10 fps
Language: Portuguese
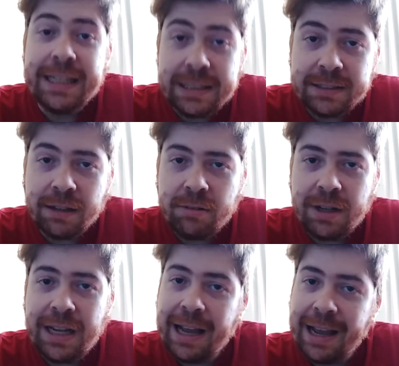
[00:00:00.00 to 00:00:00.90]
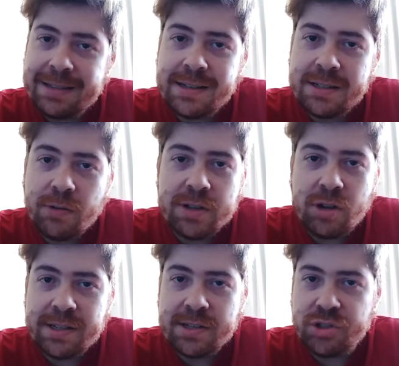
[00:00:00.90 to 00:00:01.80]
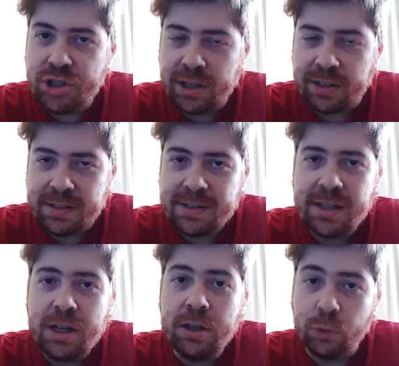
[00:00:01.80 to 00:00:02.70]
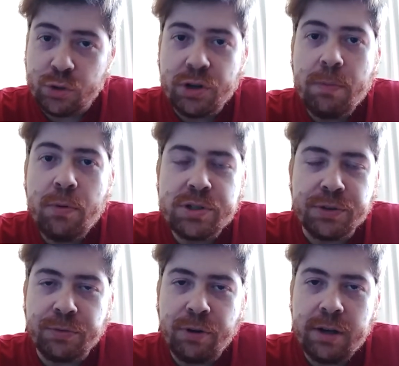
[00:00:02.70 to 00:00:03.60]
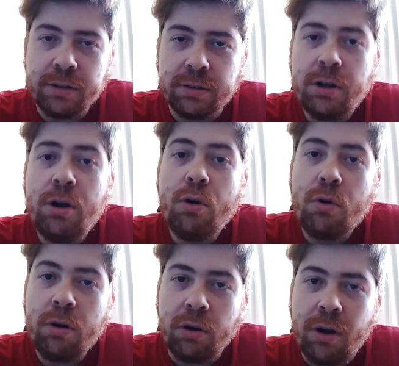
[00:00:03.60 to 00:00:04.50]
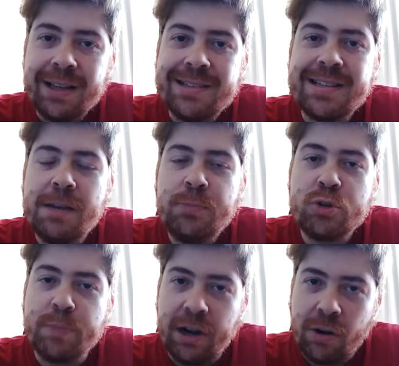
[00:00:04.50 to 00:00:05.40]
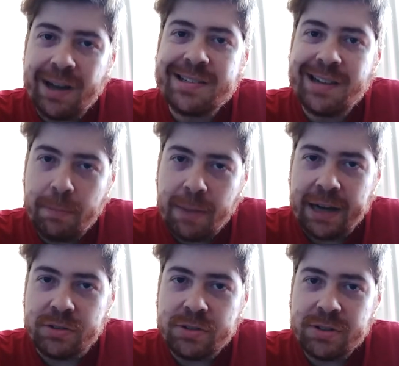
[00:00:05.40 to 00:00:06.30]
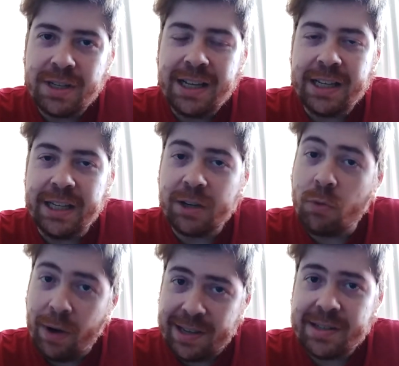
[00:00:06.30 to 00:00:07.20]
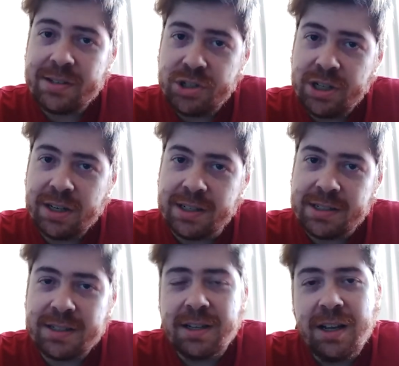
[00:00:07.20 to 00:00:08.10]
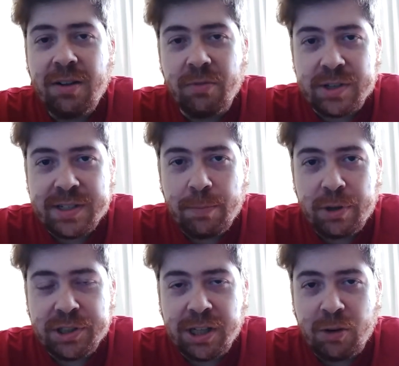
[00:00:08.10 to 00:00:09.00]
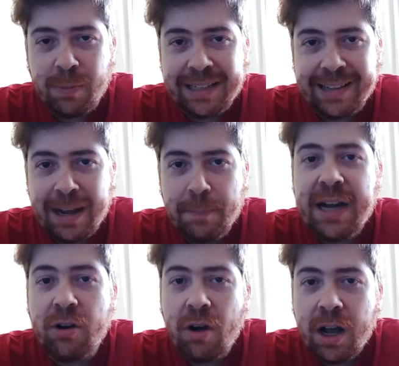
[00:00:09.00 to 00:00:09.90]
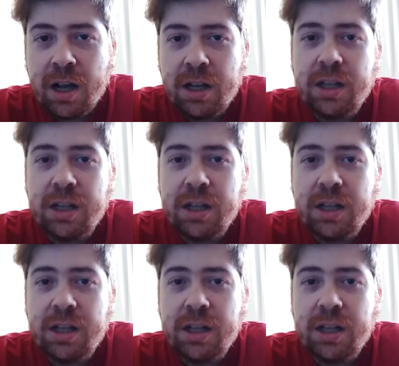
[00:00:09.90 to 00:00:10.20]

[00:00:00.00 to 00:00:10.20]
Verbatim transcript: Então, essas são as nossas dicas. No seu portfólio, coloque sempre os melhores trabalhos. E com essas dicas, você pode ter uma ideia melhor.